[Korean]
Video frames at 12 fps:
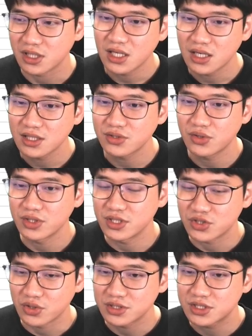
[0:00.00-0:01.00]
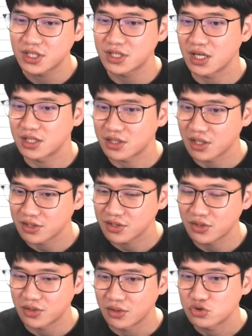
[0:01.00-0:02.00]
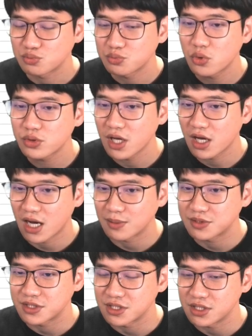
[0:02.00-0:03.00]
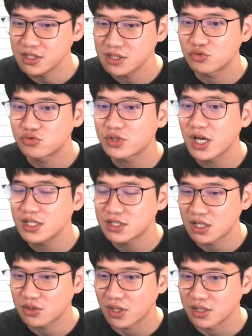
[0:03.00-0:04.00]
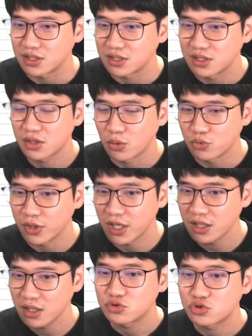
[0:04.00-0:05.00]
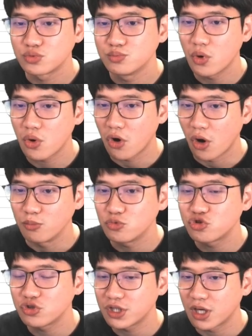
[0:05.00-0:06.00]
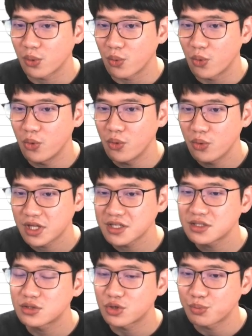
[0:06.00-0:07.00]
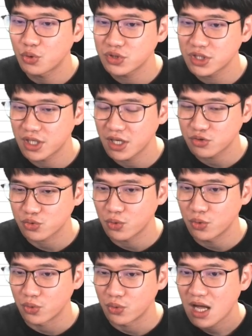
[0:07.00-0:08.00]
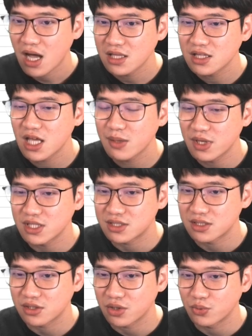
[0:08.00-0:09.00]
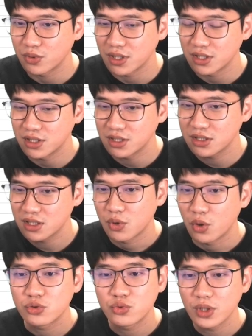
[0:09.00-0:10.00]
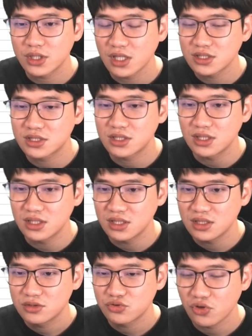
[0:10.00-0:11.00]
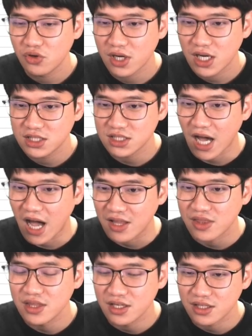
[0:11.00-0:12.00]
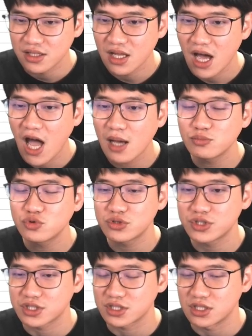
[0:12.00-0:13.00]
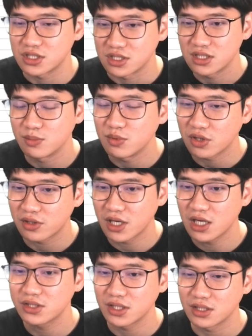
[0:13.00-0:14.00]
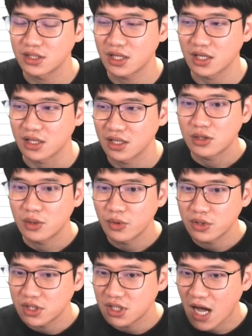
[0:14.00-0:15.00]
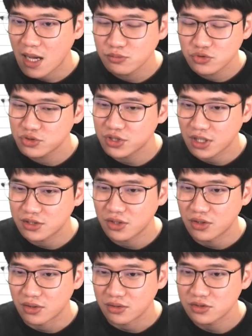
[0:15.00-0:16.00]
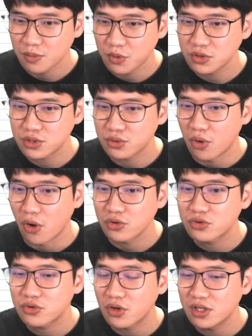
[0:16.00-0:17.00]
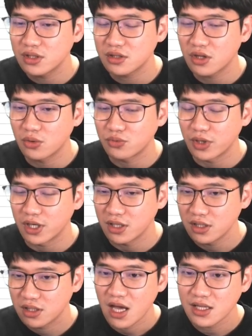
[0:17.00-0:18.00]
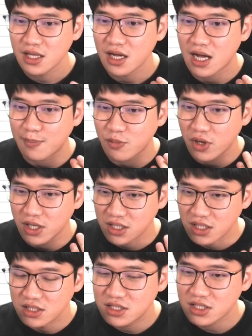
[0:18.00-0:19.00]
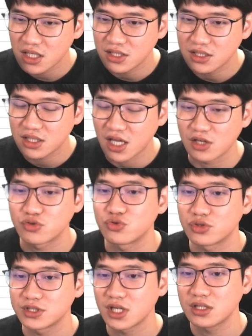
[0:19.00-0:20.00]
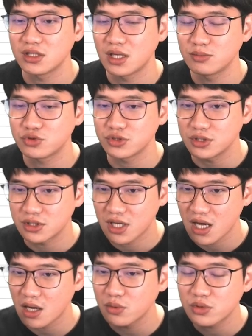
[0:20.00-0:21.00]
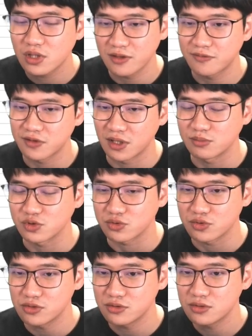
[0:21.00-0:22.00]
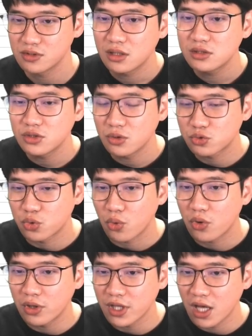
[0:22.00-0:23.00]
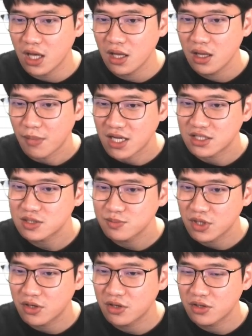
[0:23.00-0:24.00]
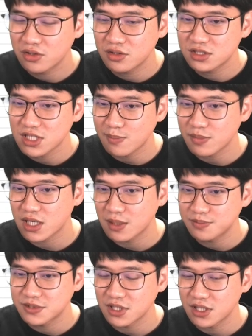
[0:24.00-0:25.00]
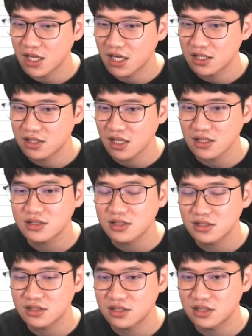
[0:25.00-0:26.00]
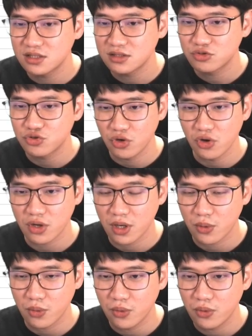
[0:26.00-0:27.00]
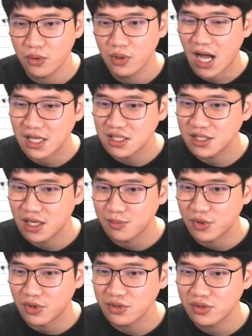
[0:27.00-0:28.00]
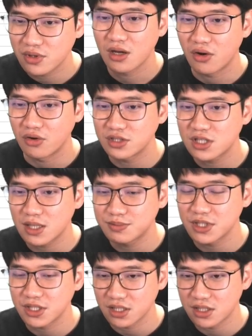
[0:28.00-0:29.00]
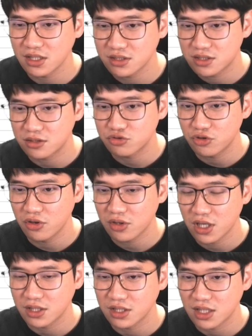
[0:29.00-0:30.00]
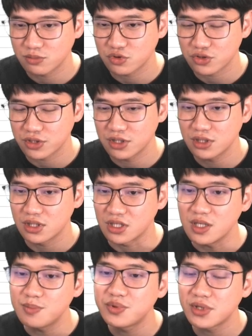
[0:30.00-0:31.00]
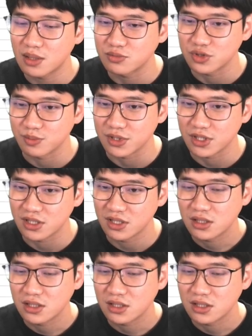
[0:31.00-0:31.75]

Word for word: 따라서 이 전체 데이터에서 중복된 값이 두 개 이상 되는 경우에 중복 검출이라고 텍스트로 표시를 해주고 한 개만 있을 경우에는 별도의 텍스트를 출력하지 않는 함수식을 입력을 해야 되는데 그러면 이 함수식에서 첫 번째로 어떠한 경우에 해당 값과 일치하는 개수를 세는 함수는 countif 함수고 특정 조건에 맞으면 참값에 대한 텍스트를 출력하고 아니라면 거짓값에 대한 텍스트를 출력하는 함수는 if 함수입니다.